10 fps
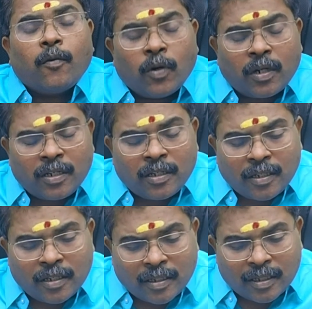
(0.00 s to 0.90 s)
ஒரு
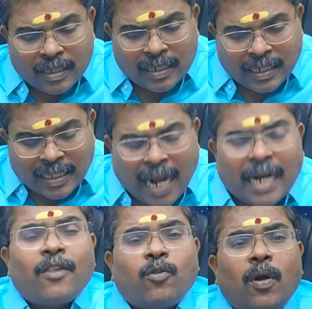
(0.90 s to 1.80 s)

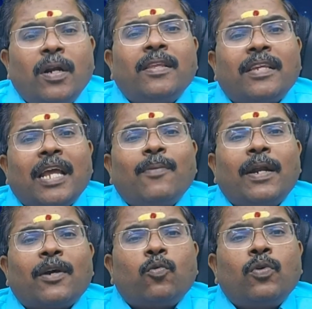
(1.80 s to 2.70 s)
நிதானத்தோடு
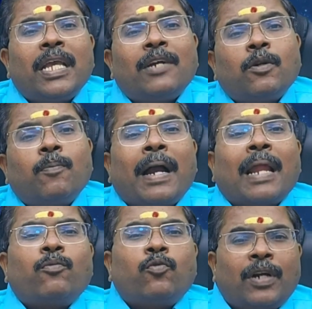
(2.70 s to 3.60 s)
செயல்படக்கூடிய ஒரு
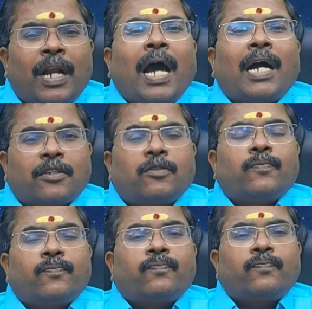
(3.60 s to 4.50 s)
பலம்
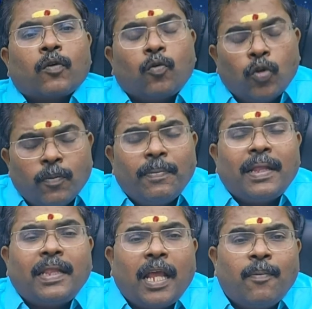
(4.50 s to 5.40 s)
உண்டாகும்
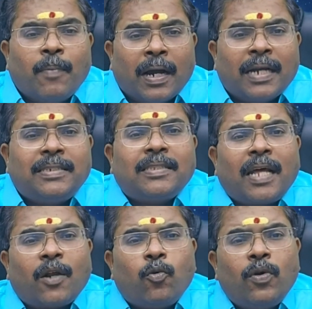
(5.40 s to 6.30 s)
குடும்பத்தில் மகிழ்ச்சி
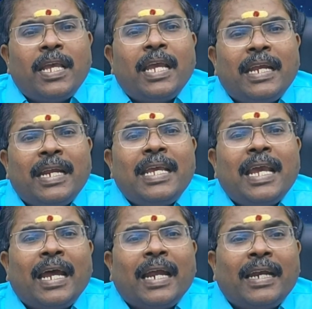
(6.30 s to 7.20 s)
தரக்கூடிய இனிய
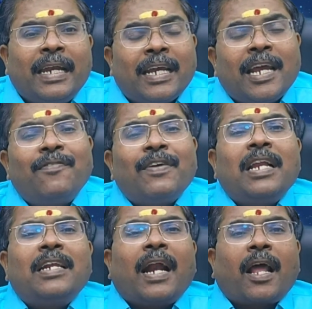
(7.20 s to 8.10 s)

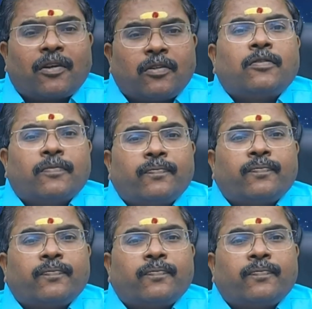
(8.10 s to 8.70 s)
நிகழ்வுகள் நடக்கும்